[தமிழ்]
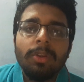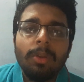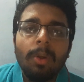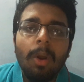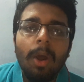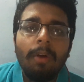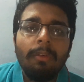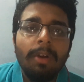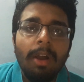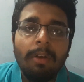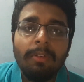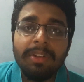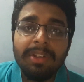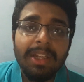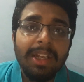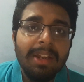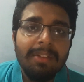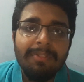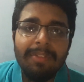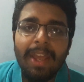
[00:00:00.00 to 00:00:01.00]
ஸோ அவன் அவன்
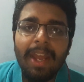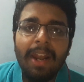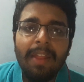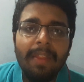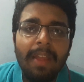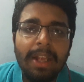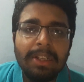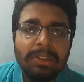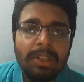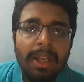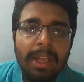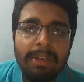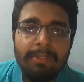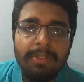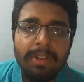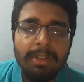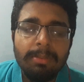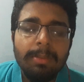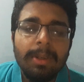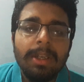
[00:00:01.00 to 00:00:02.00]
செய்கிற வேலை தான் ஆக்சுவலாக
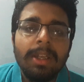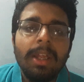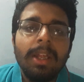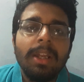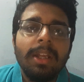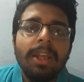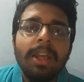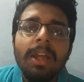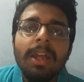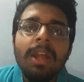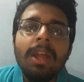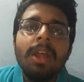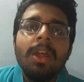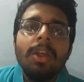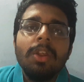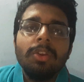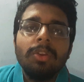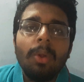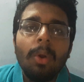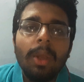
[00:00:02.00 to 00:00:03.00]
இன்வெஸ்ட்மெண்ட்டாக இருக்குது
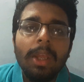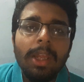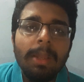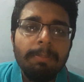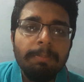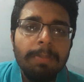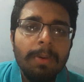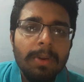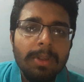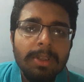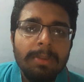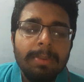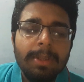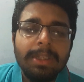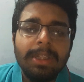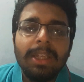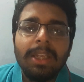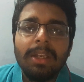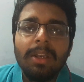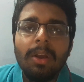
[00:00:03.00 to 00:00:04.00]
ஸோ இப்போ வந்து
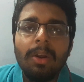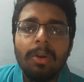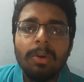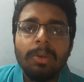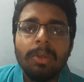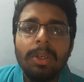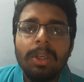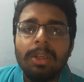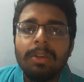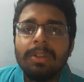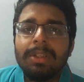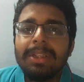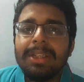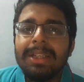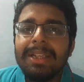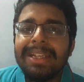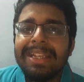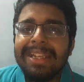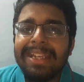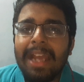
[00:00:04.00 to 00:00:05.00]
பார்த்தீங்கன்னா உங்களுக்கு வந்து